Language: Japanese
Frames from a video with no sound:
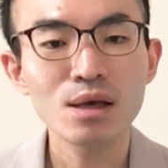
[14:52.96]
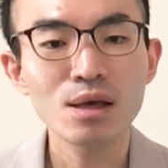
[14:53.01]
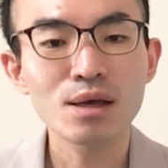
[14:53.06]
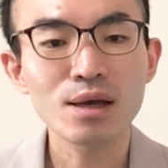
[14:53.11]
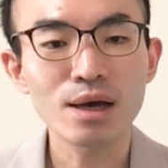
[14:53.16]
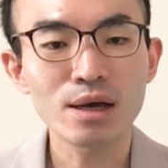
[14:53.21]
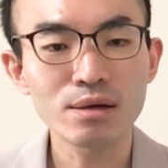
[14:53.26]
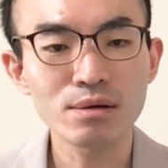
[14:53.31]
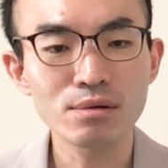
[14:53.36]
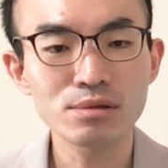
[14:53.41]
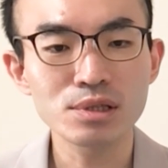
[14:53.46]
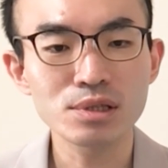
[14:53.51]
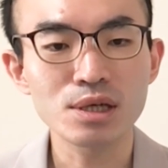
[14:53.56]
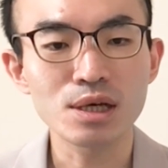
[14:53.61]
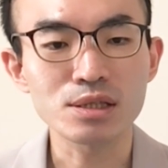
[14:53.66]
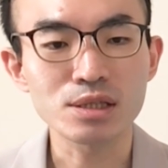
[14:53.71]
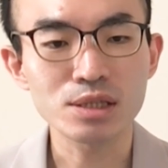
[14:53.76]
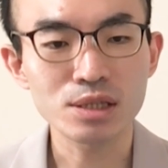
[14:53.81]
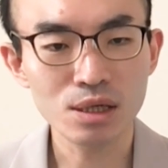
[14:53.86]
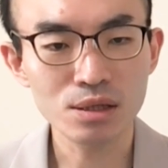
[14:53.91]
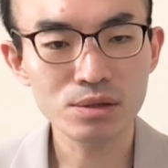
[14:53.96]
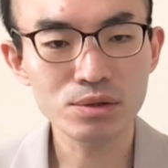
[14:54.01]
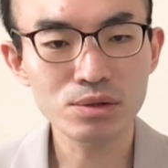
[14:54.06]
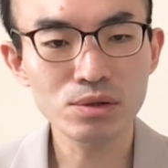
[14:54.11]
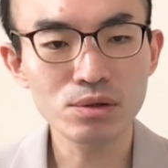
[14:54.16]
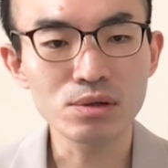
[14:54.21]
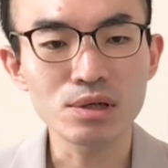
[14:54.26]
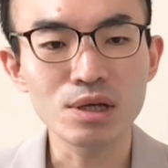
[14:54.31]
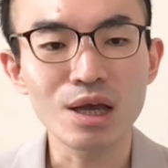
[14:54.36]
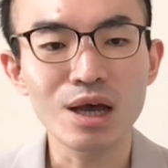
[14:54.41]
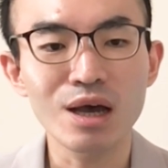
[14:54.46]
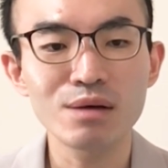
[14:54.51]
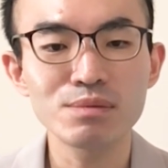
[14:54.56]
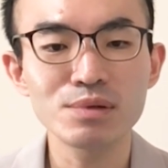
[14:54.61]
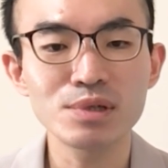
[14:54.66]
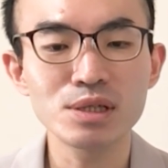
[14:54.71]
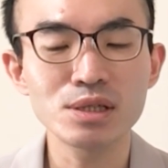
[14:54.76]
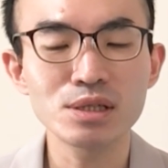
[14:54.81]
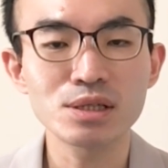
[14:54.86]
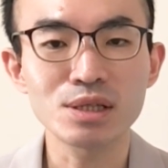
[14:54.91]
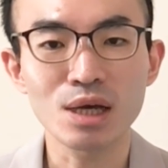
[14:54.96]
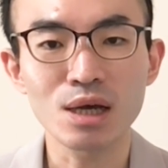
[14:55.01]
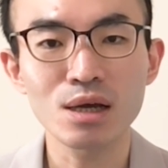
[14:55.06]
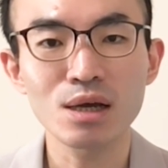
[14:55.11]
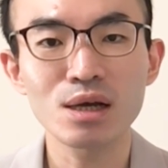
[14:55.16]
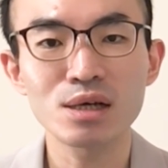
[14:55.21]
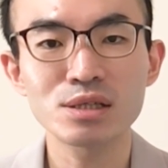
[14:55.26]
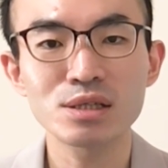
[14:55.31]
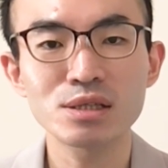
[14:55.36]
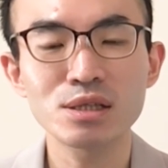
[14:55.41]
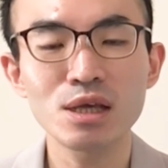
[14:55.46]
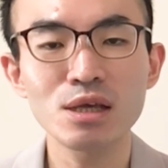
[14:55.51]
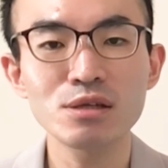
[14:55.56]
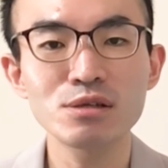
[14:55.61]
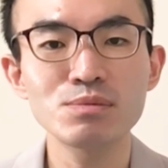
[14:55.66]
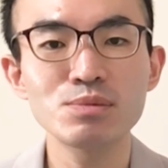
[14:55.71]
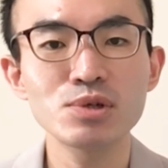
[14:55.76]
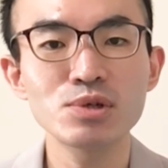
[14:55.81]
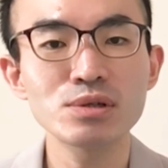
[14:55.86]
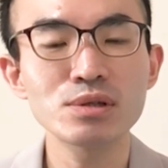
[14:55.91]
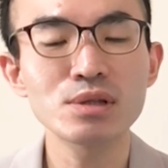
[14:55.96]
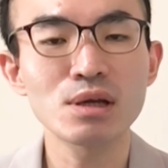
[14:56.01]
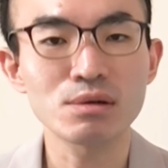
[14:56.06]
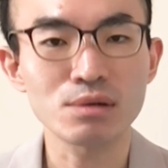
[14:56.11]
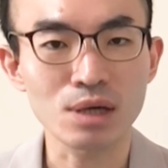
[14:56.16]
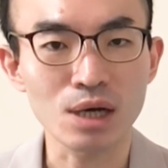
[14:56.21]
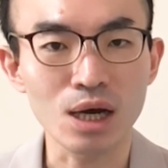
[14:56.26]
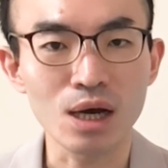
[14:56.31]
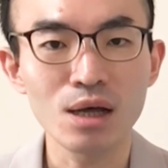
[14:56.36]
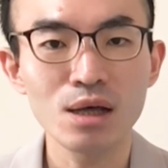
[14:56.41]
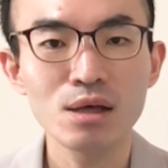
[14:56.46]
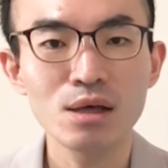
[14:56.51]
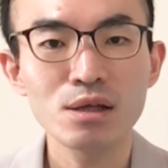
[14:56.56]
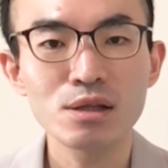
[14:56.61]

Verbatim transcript: 看護師がちゃんとリハビリに参加している病院なのか